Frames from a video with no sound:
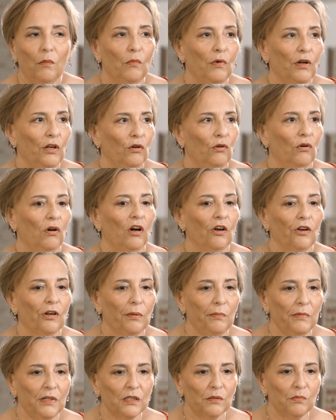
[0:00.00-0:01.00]
Bueno,
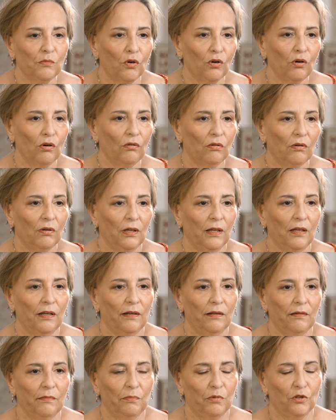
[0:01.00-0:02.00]
ahora mismo
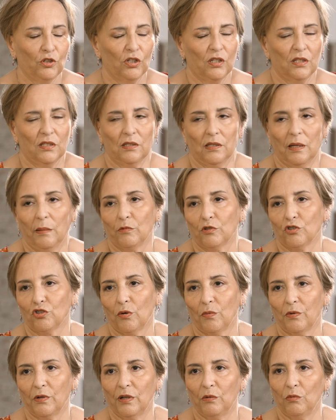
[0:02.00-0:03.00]
eh, pues estamos
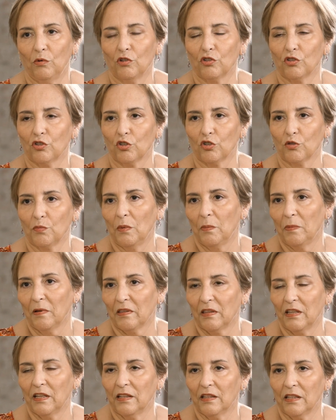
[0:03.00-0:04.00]
sobre unos 2.000
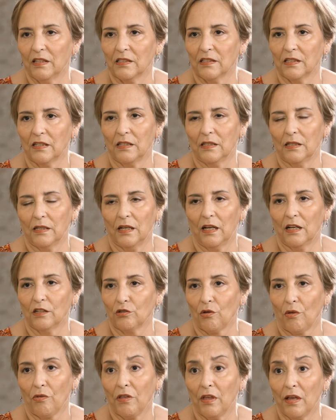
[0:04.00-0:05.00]
pacientes eh,
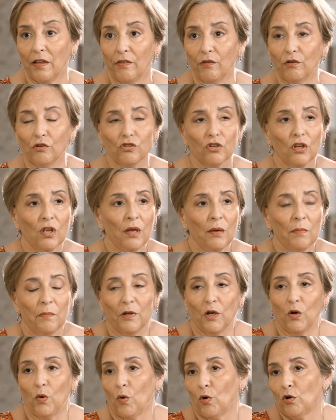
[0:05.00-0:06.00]
asociados,
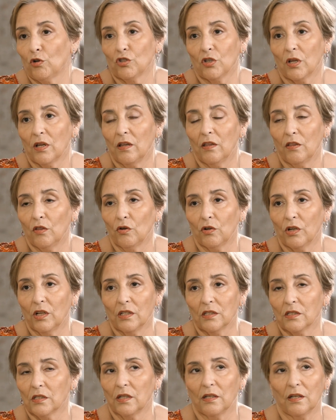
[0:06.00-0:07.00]
pero luego
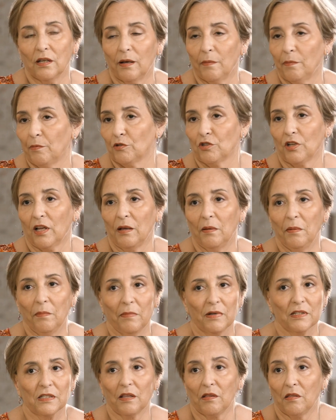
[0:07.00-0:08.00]
seguidores, eh, pues hay
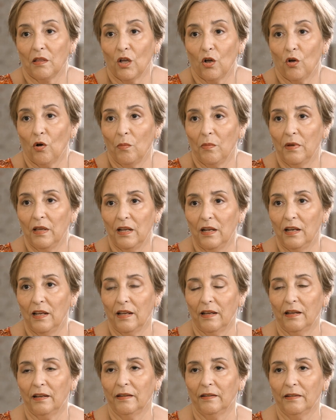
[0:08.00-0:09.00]
más de 5.000
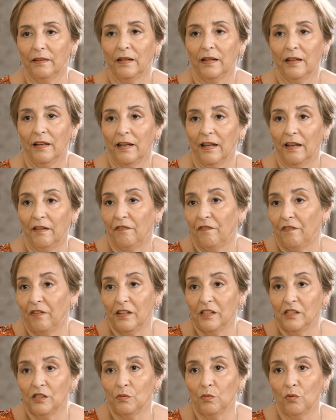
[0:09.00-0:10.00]
en, en,
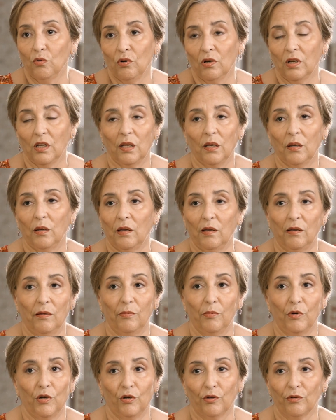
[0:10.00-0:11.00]
Facebook
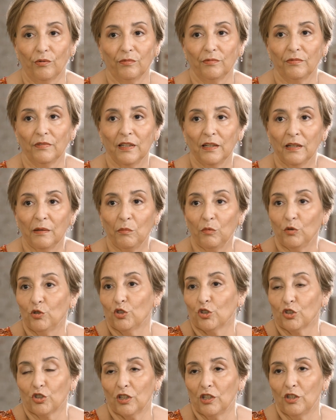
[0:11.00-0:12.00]
y bueno,
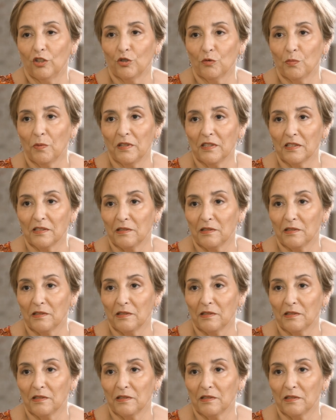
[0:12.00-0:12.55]
muchos de ellos